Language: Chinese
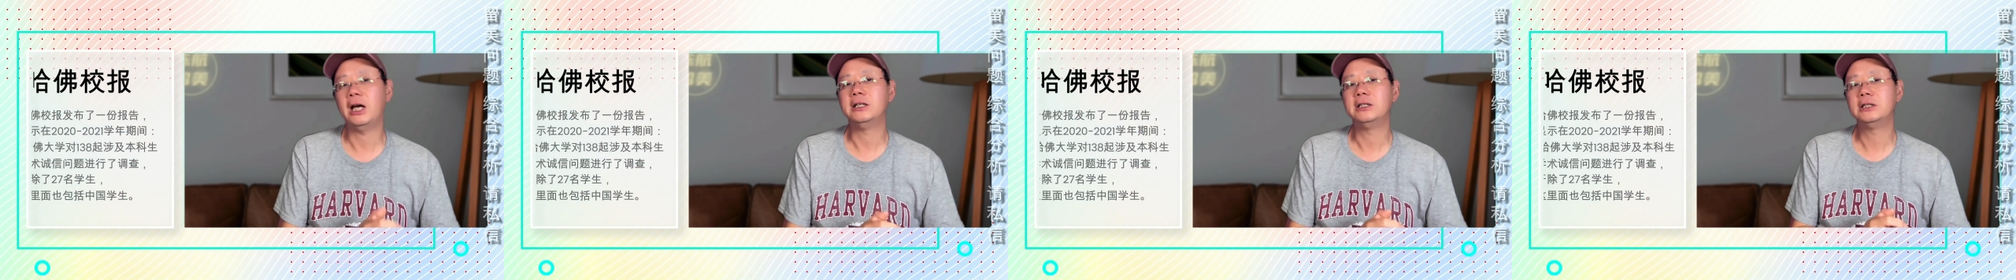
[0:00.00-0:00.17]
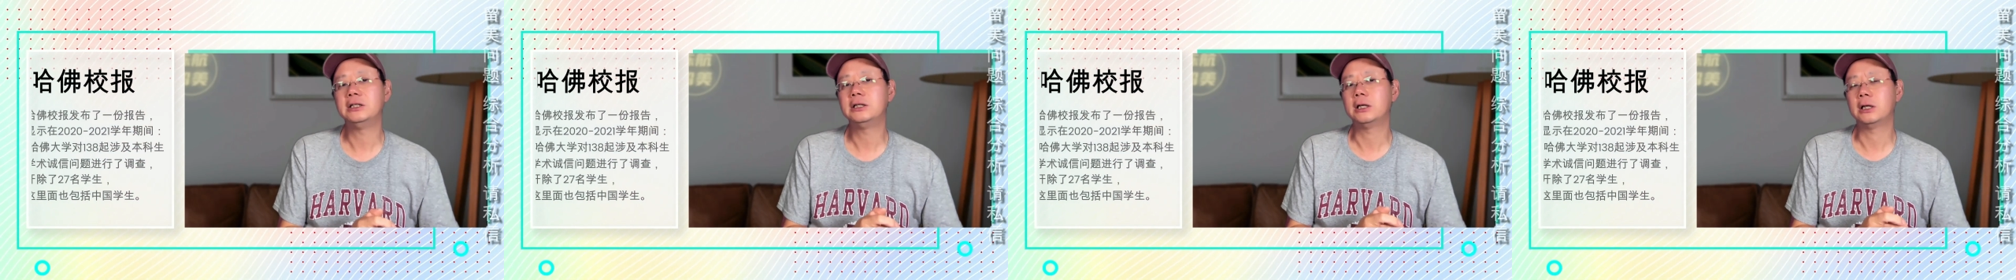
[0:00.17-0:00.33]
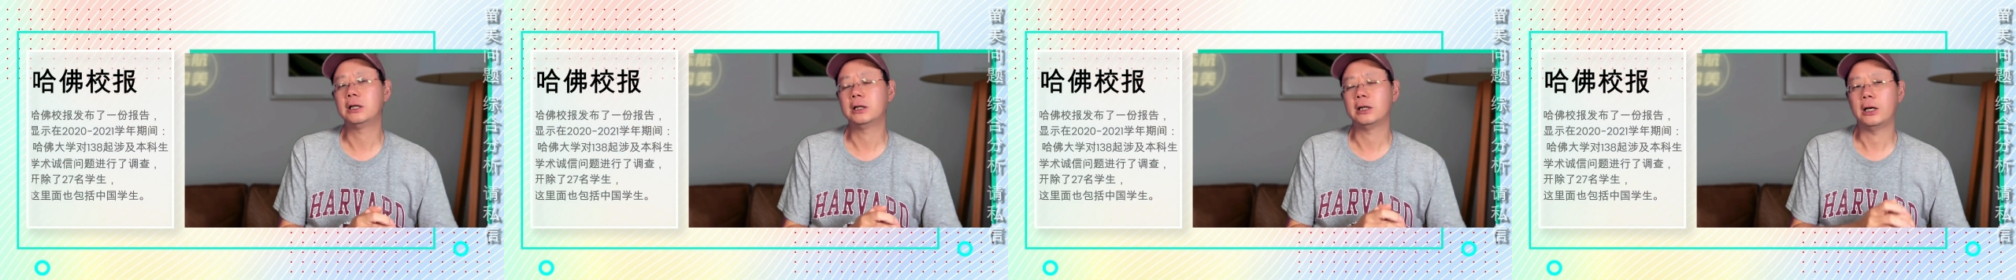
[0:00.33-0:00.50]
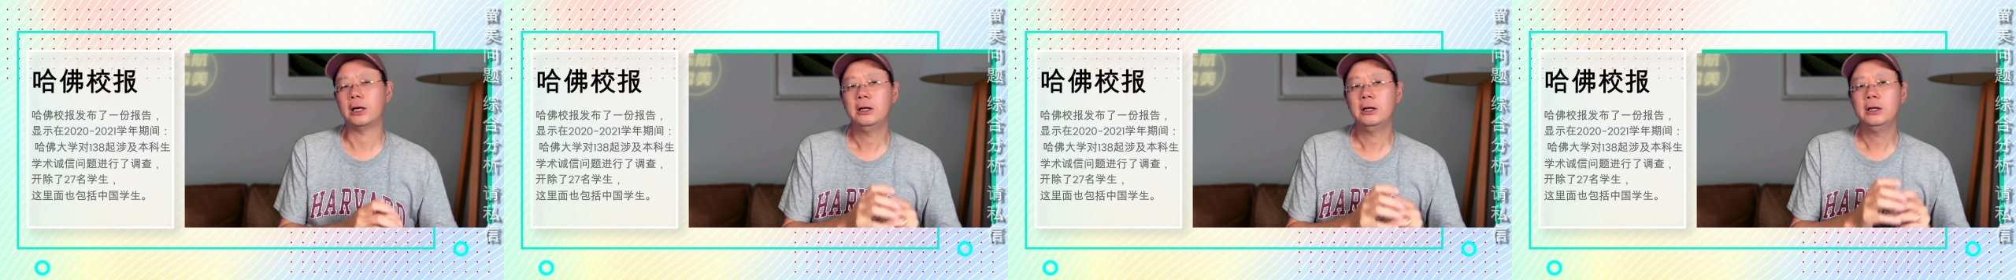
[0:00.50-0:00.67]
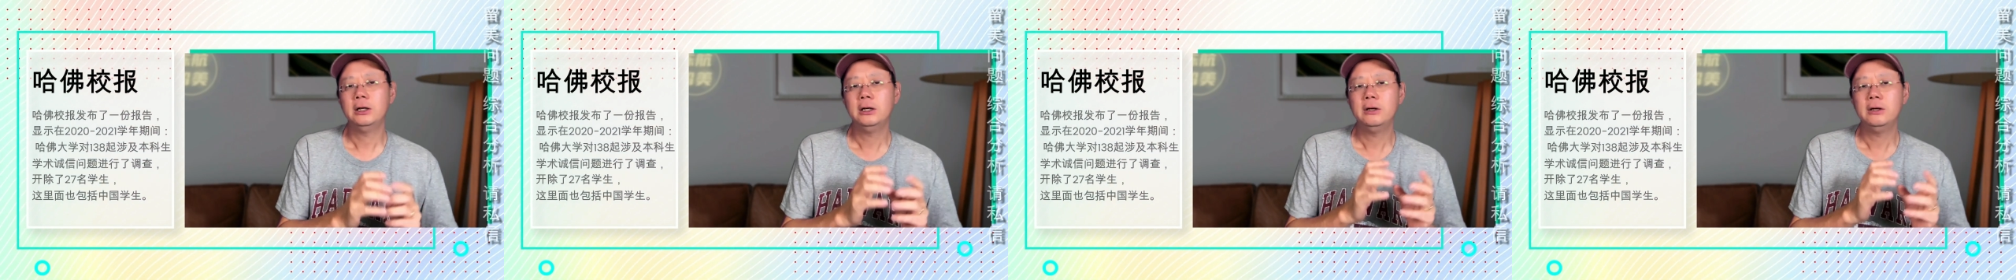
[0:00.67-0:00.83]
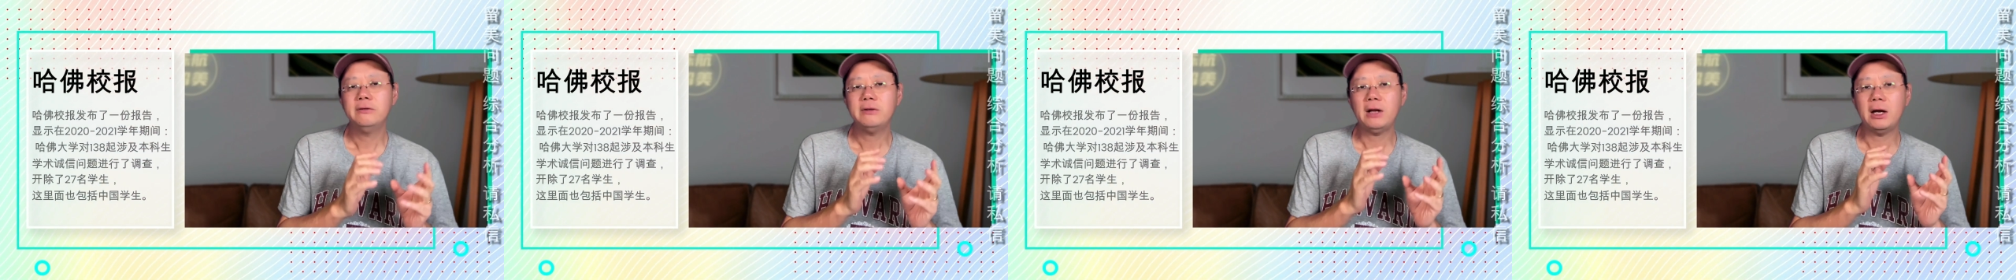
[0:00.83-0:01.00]
示了呢，
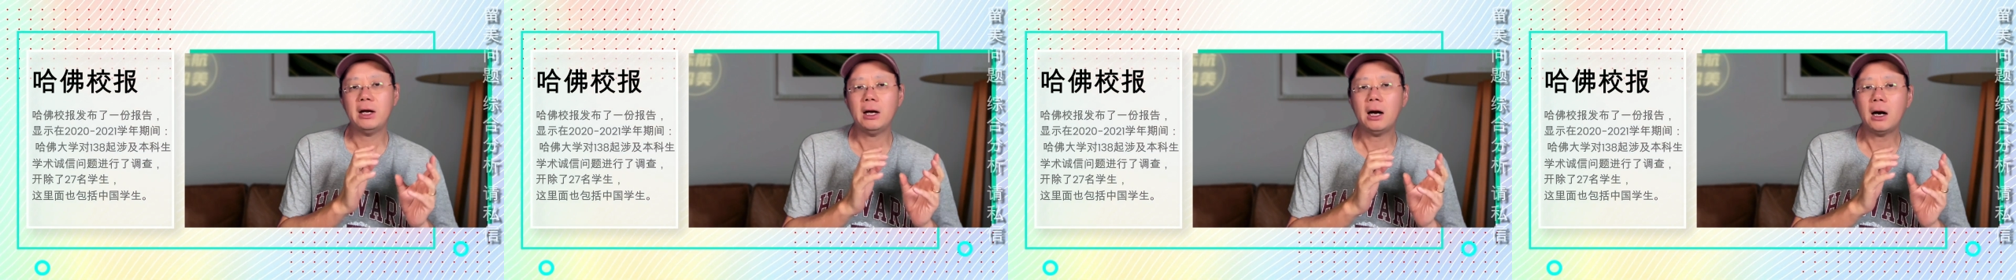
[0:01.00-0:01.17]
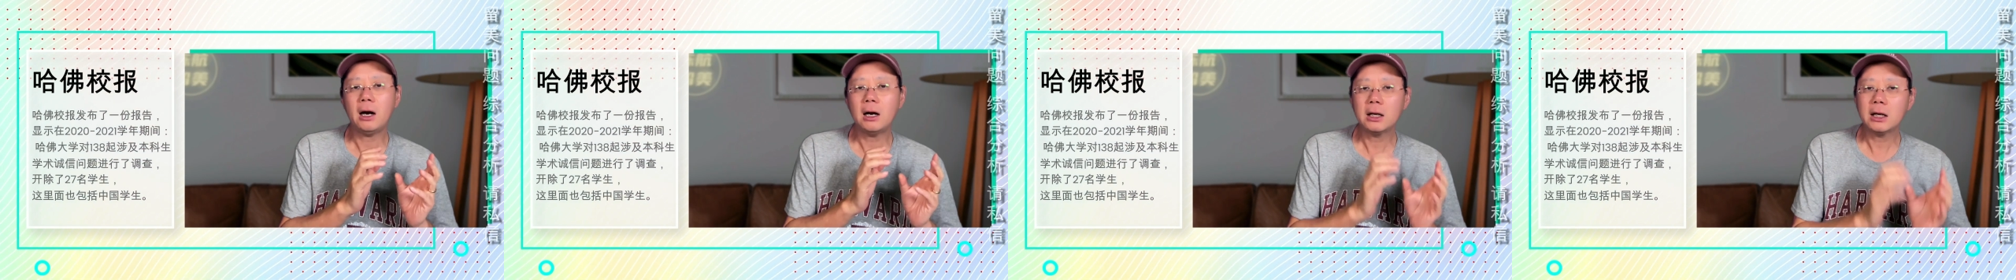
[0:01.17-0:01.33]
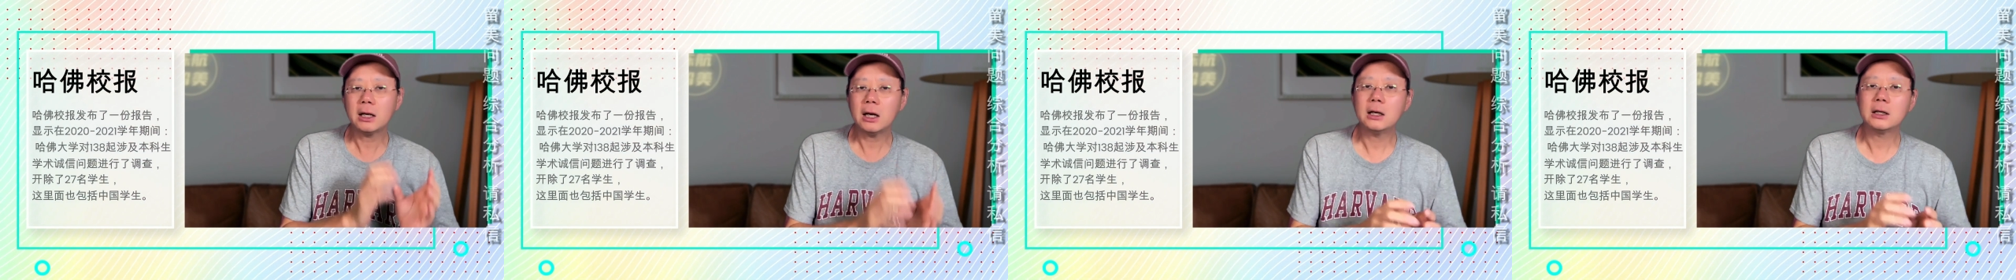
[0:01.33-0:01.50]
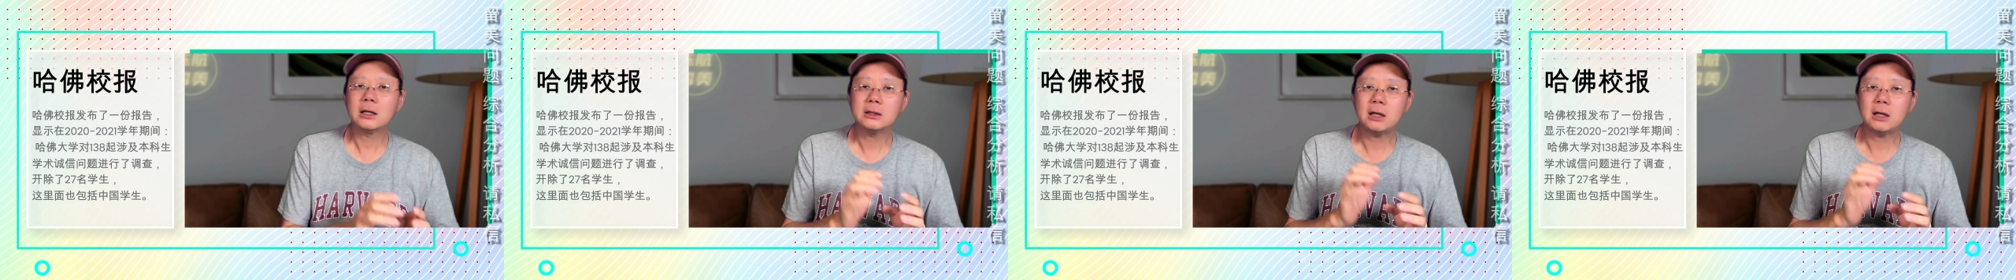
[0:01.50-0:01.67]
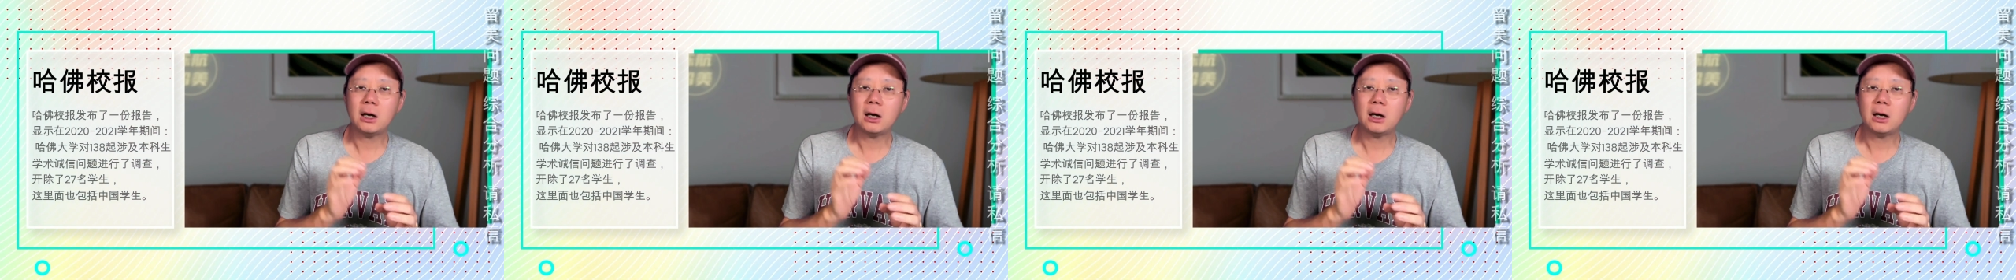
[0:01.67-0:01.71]
在二零二零